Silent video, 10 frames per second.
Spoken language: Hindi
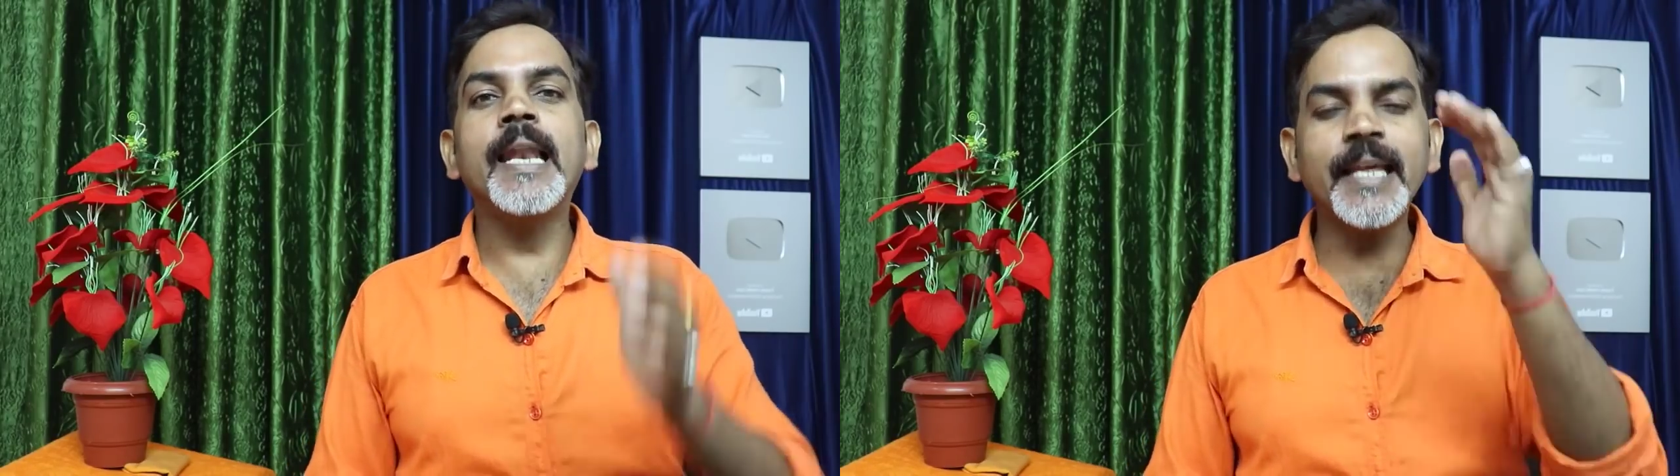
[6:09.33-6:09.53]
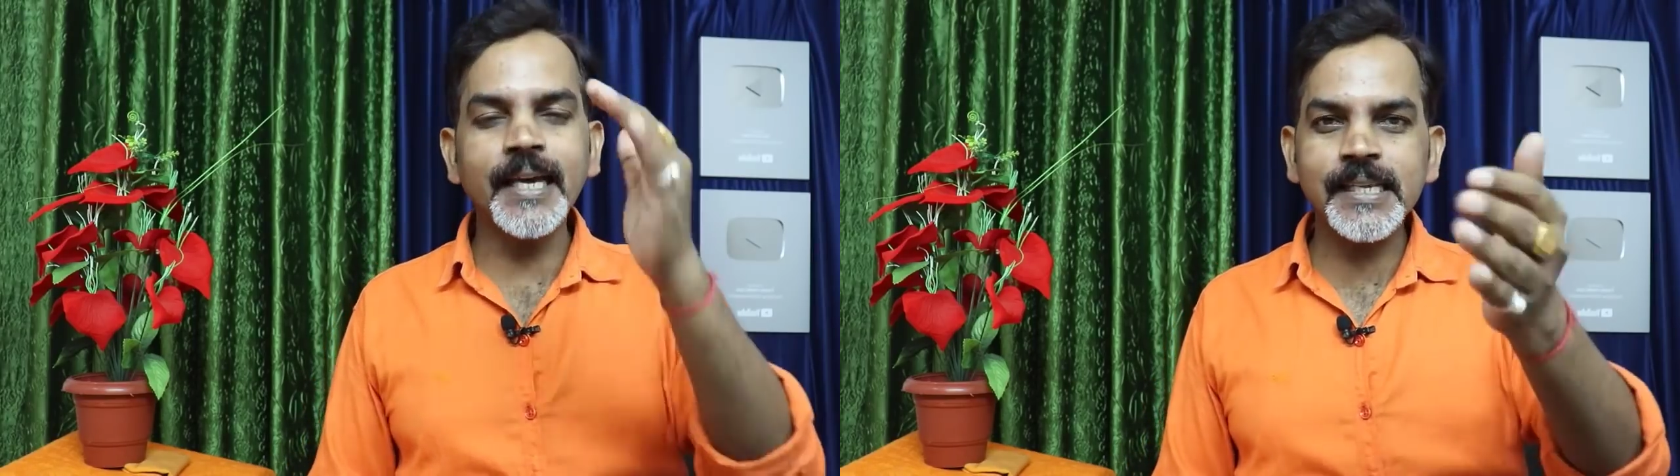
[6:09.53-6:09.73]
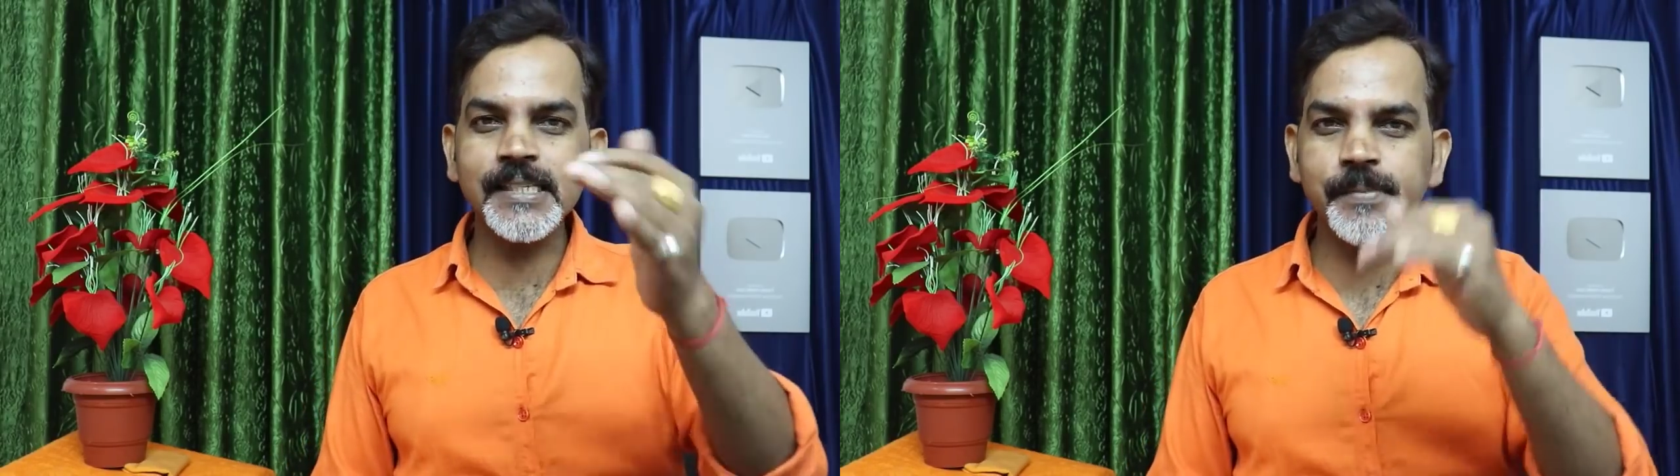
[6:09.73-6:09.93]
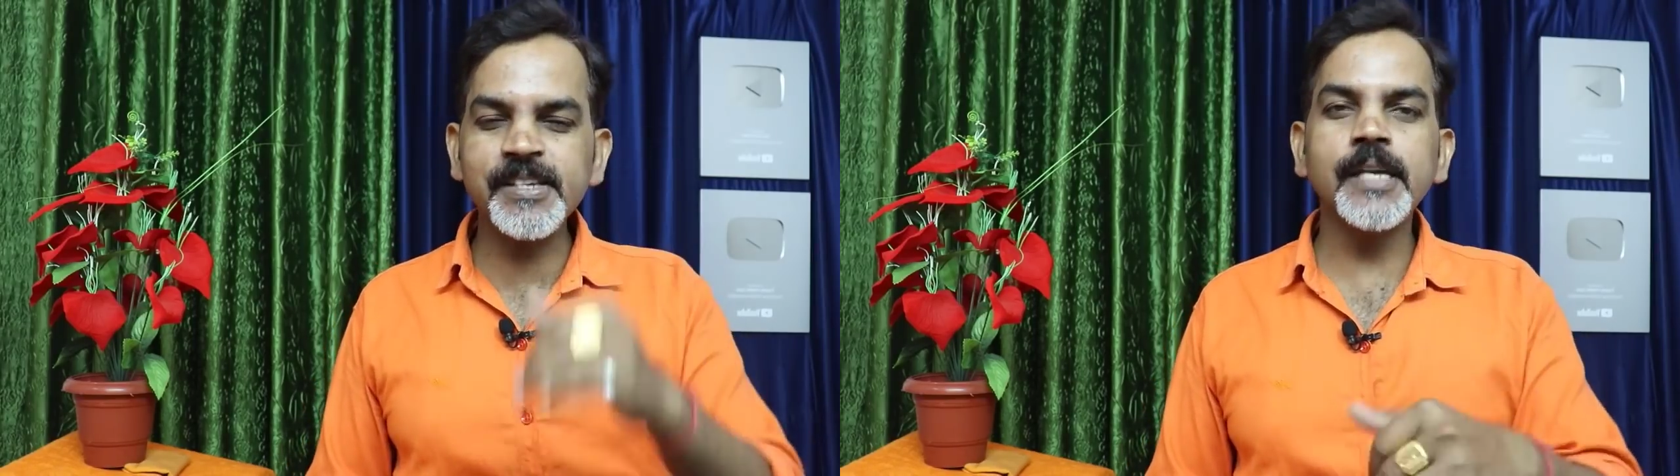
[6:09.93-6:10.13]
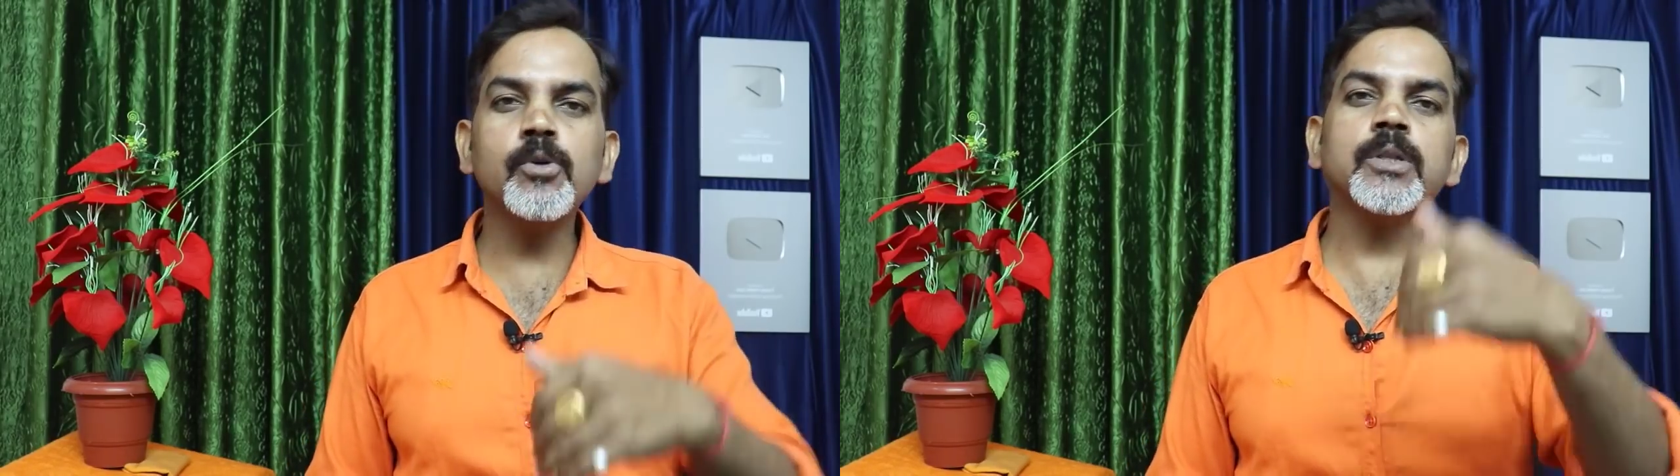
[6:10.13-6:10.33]
लेकिन अगर इससे
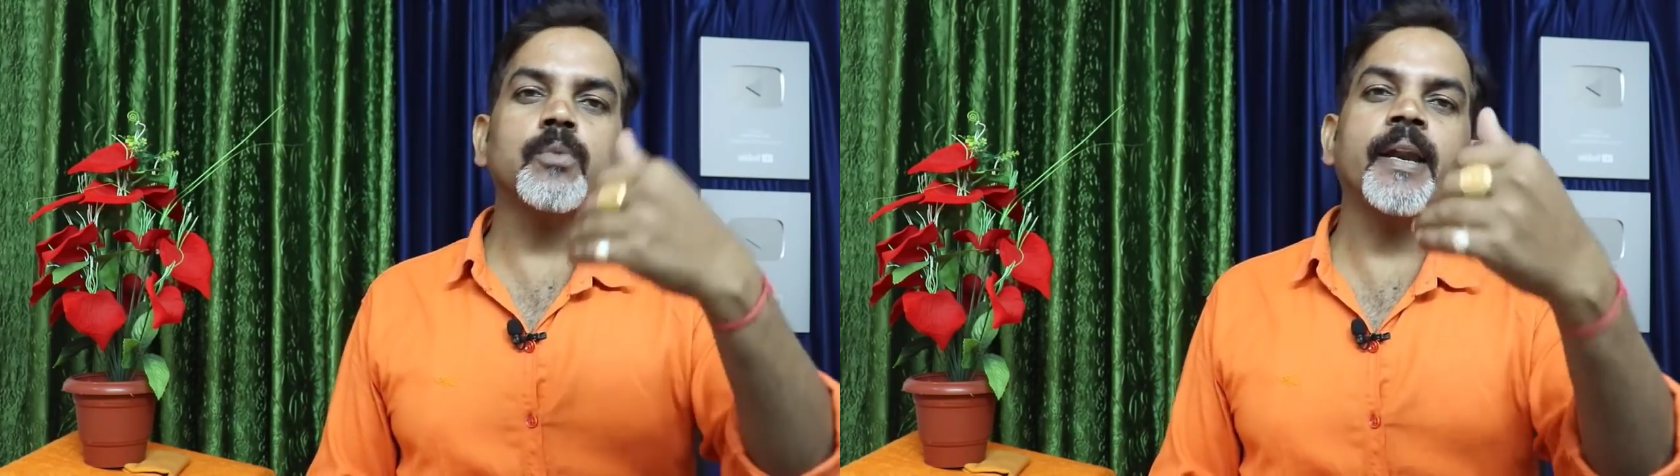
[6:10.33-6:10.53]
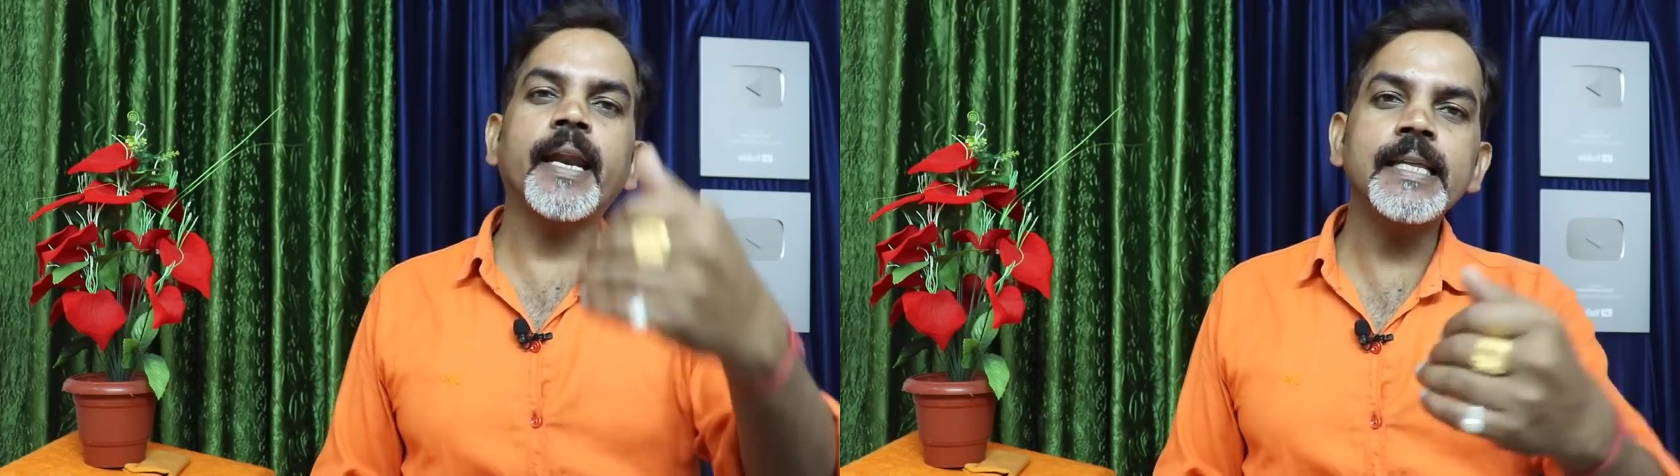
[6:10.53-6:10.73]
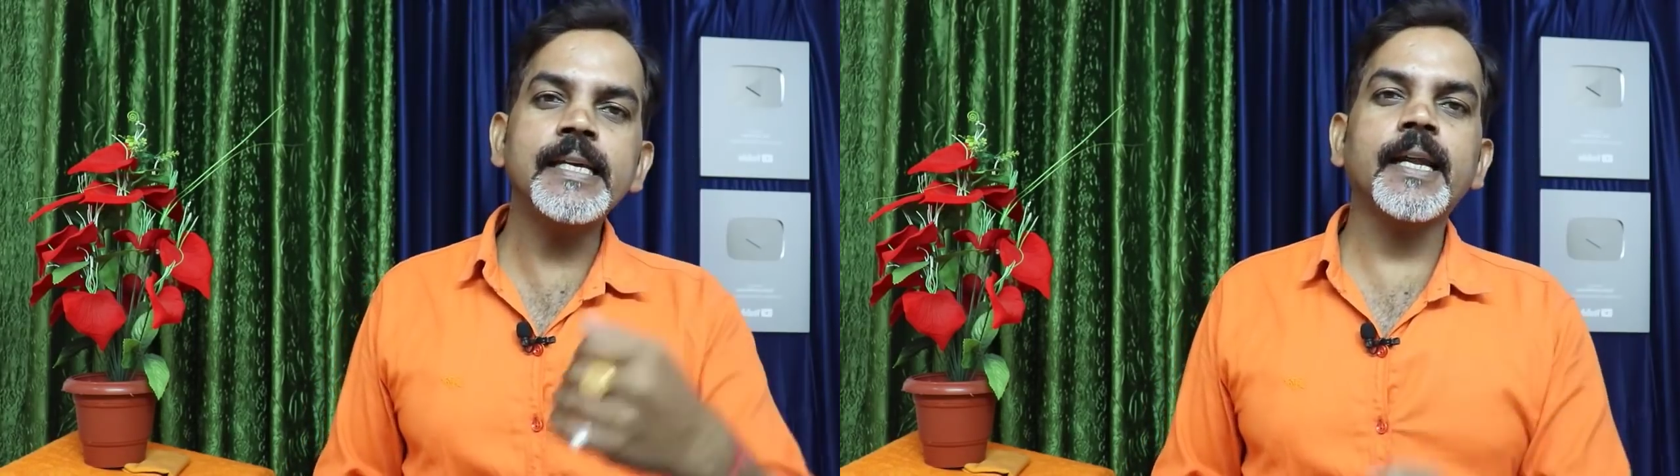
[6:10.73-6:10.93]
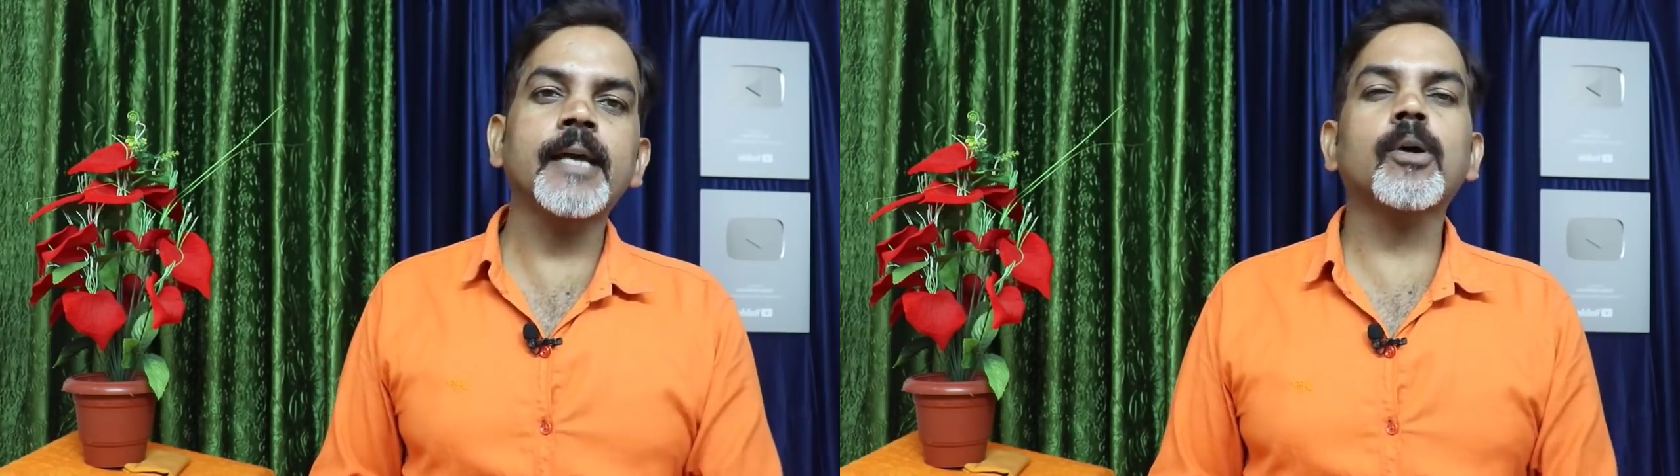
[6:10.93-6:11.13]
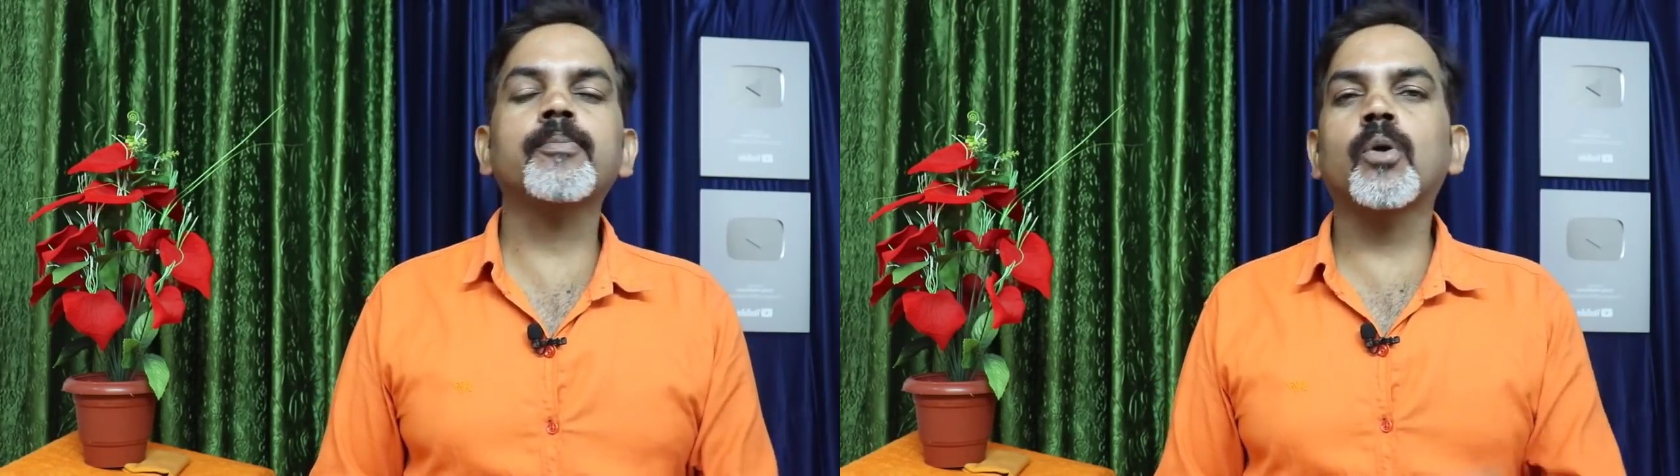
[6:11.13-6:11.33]
भी सही होता हुआ नहीं दिख
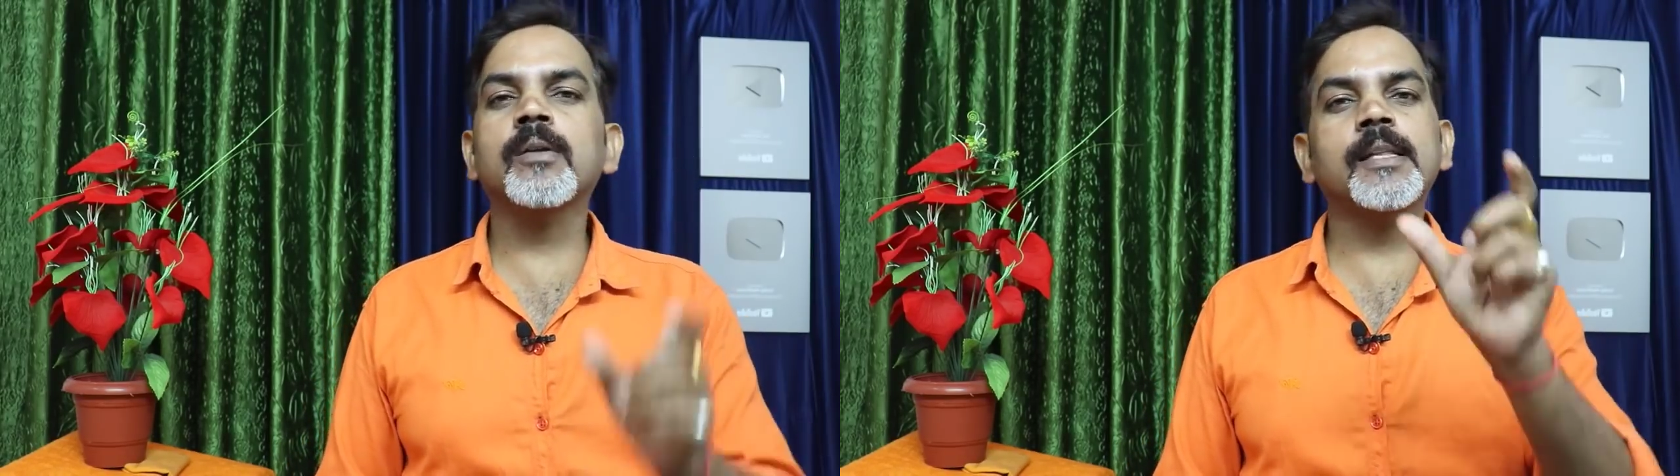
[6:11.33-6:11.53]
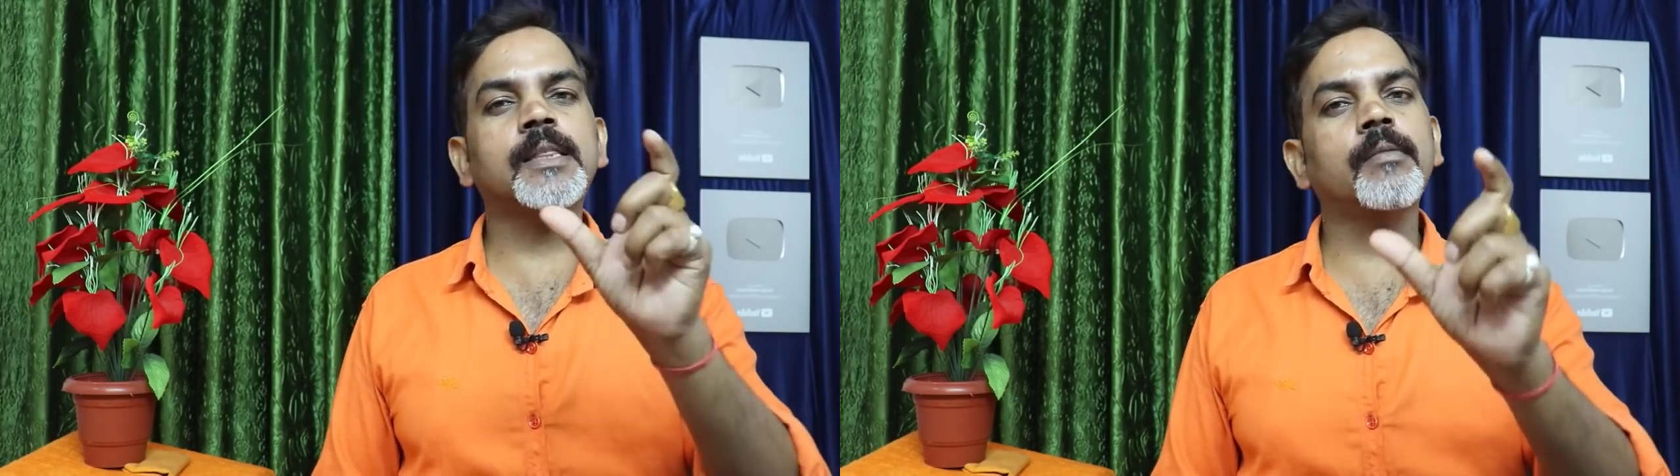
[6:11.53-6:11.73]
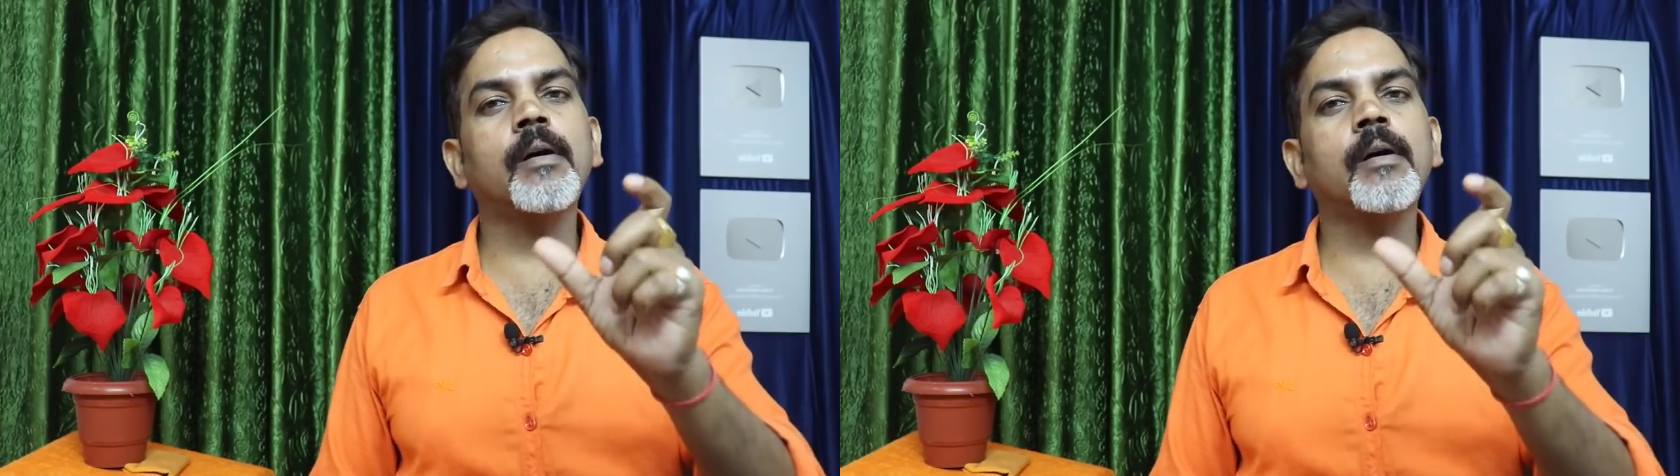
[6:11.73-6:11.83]
रहा है तो आप थोड़ा सा